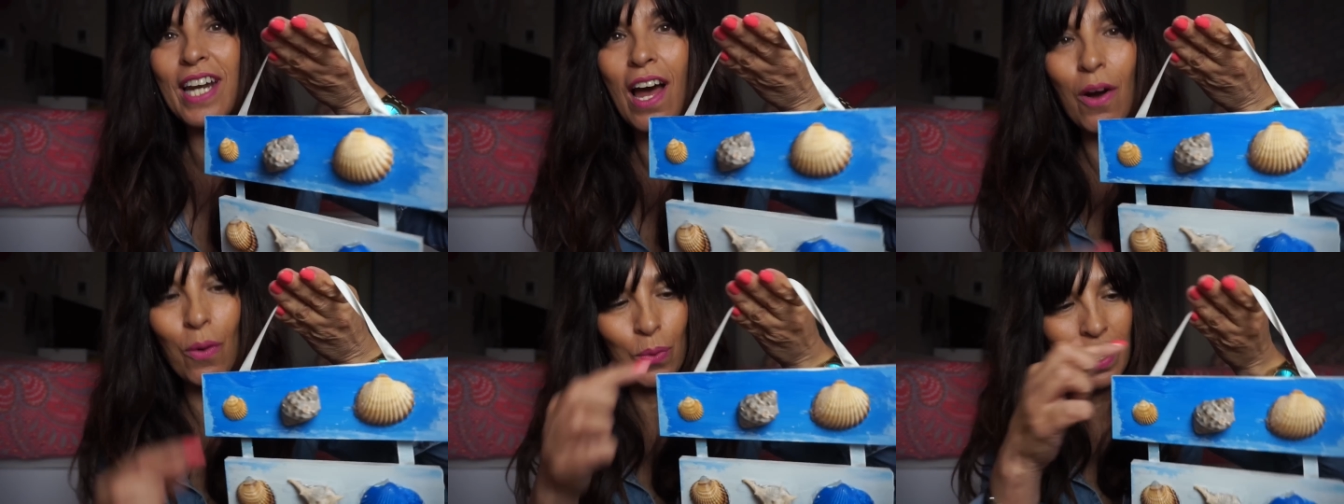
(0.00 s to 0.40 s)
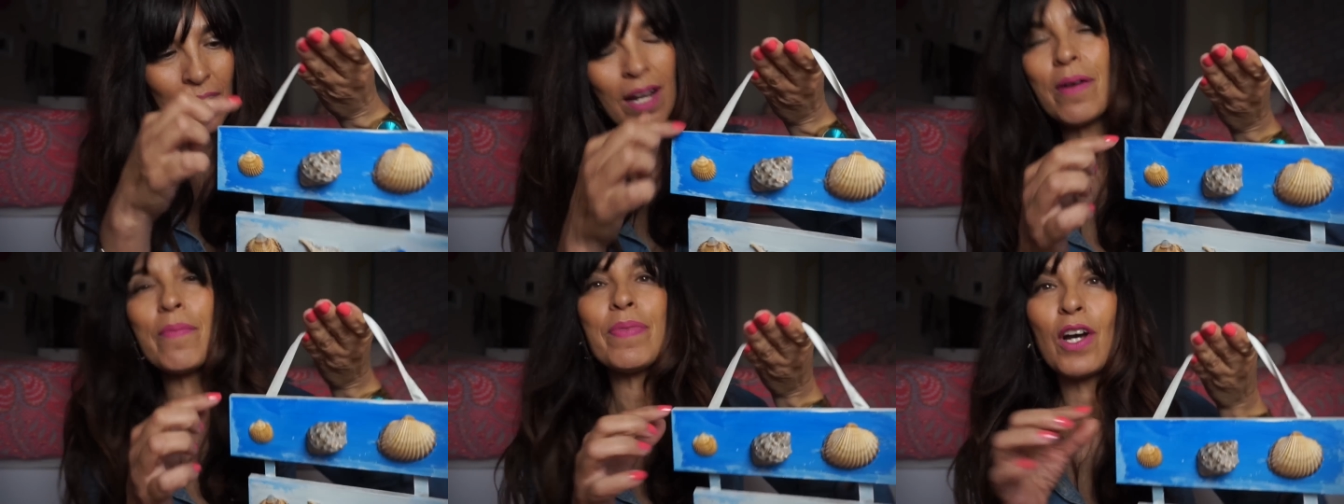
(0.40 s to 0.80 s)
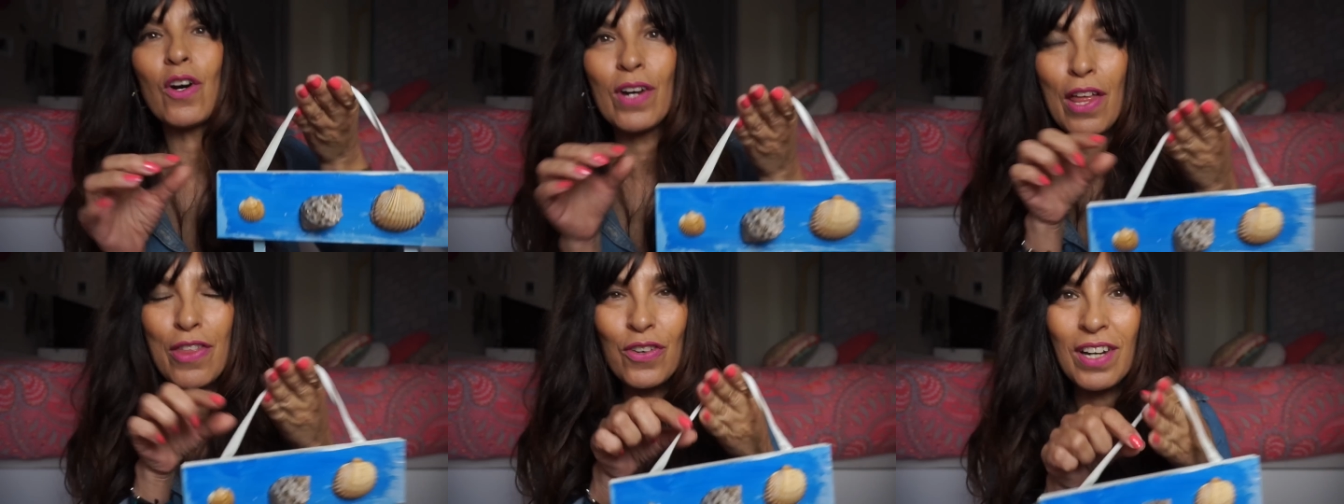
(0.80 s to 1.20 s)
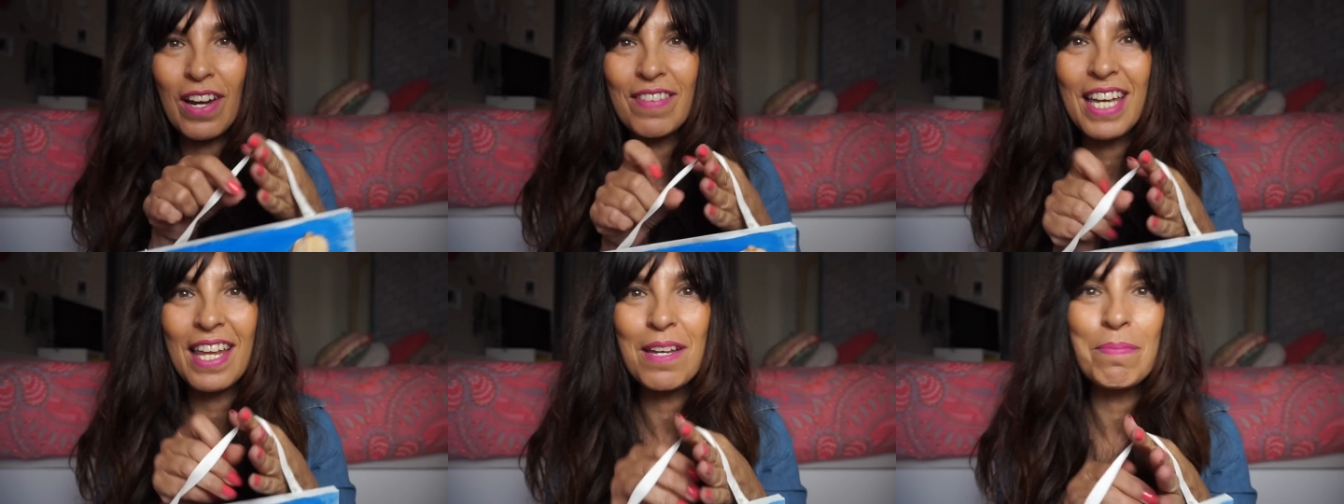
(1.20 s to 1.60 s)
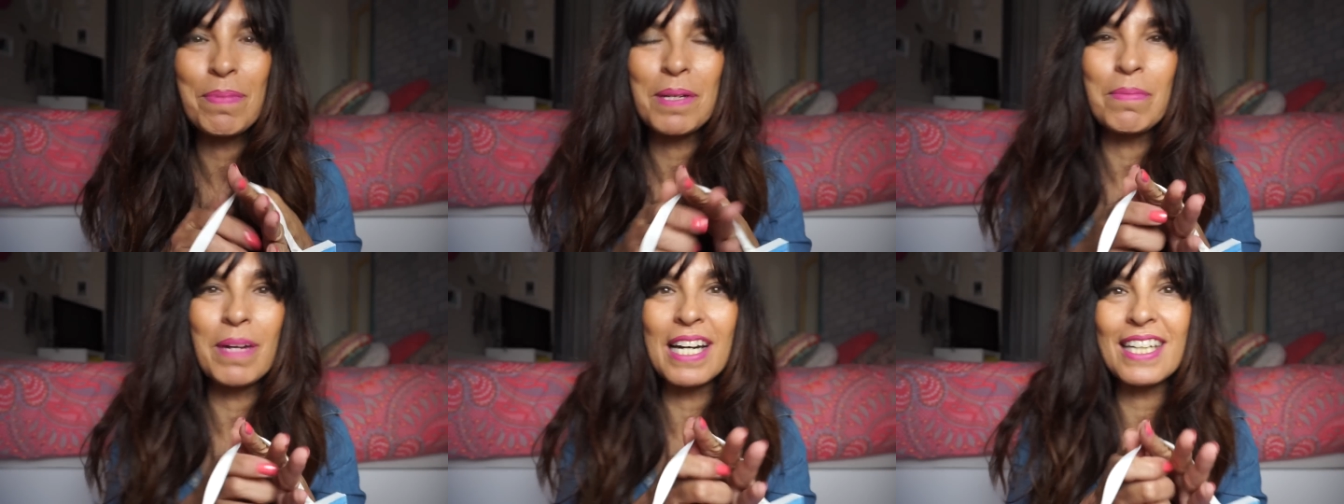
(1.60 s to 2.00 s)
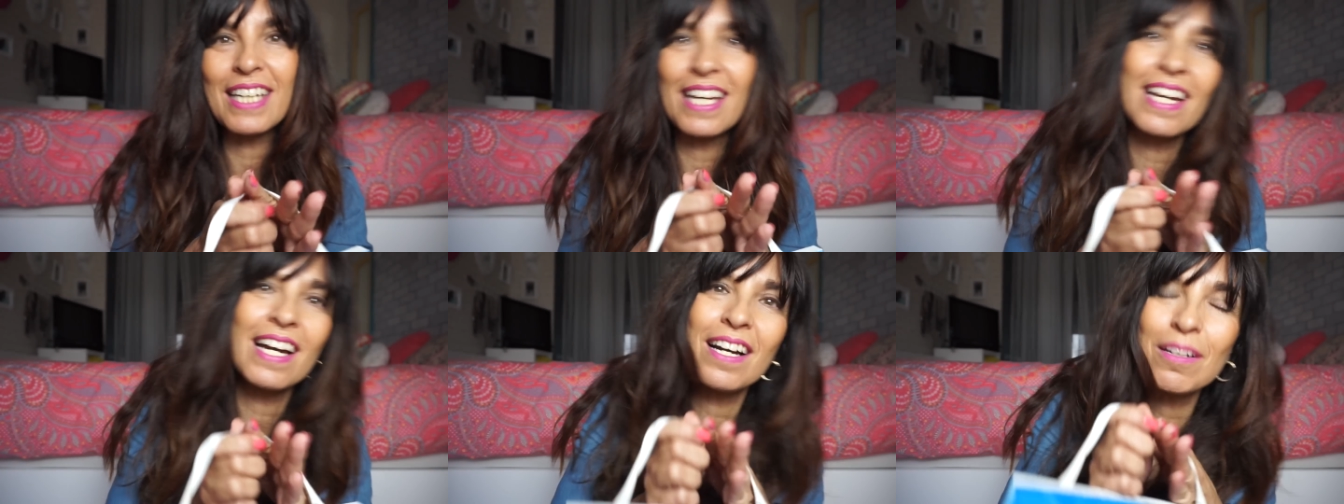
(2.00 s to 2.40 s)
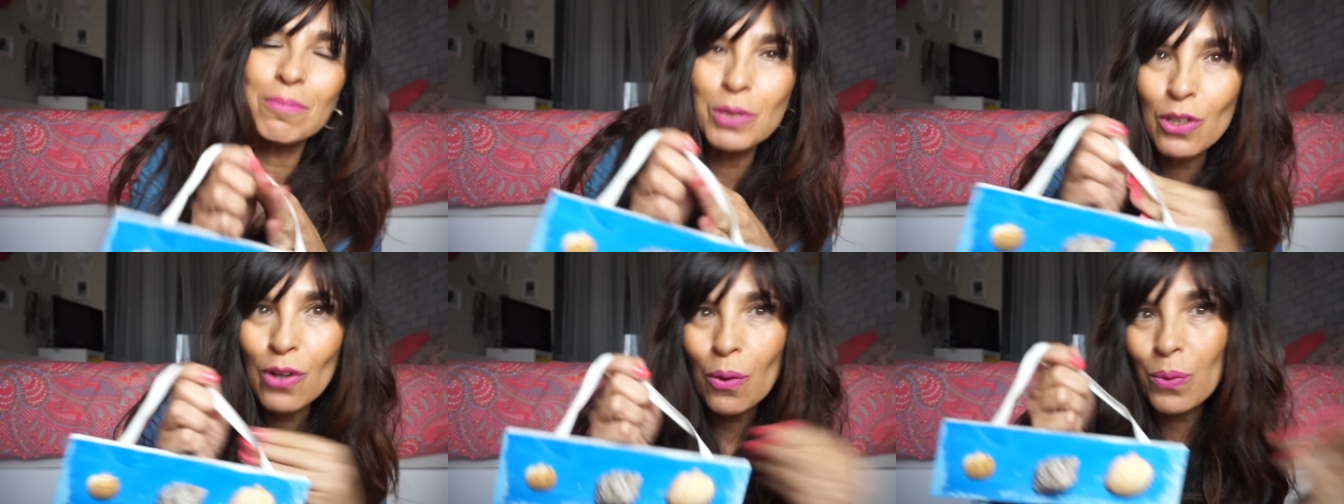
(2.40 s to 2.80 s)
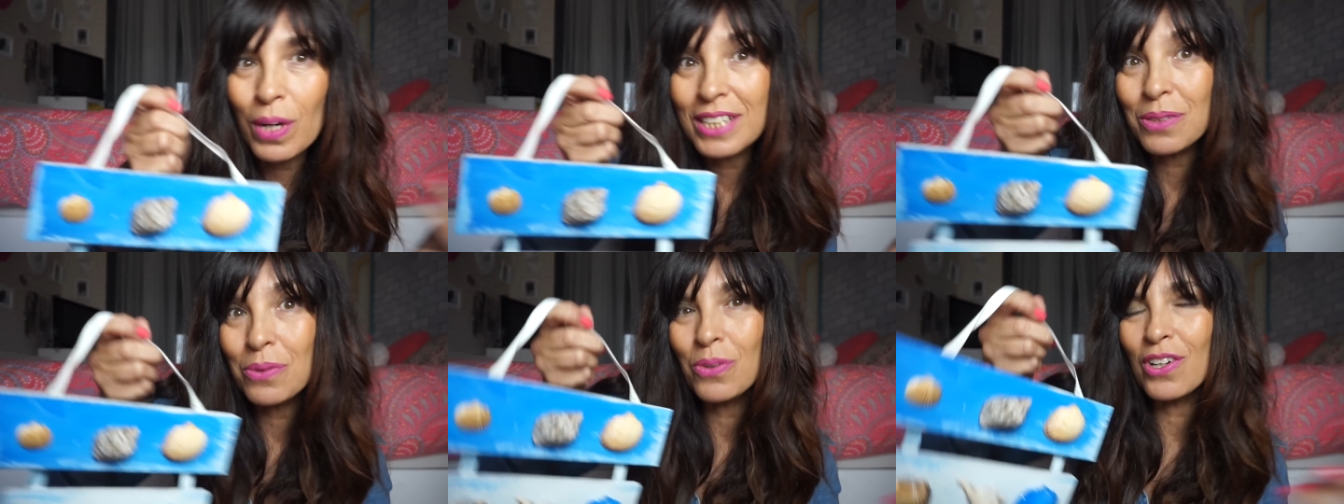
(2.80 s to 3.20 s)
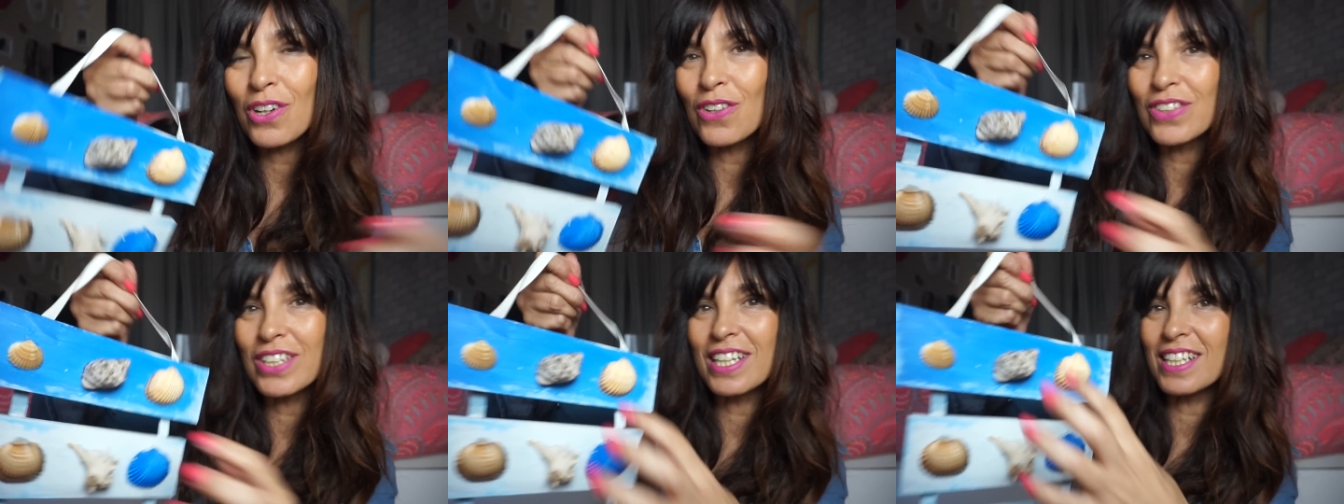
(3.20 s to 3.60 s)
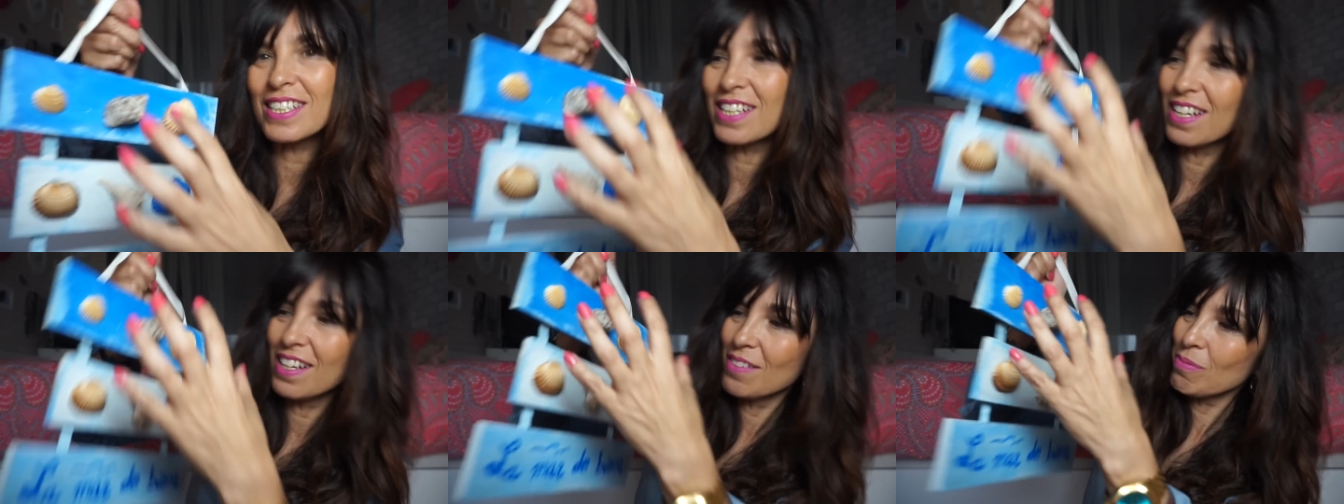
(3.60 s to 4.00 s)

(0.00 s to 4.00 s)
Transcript: era una decoración que había de primar, que era, bueno, alguna seguro que lo tenéis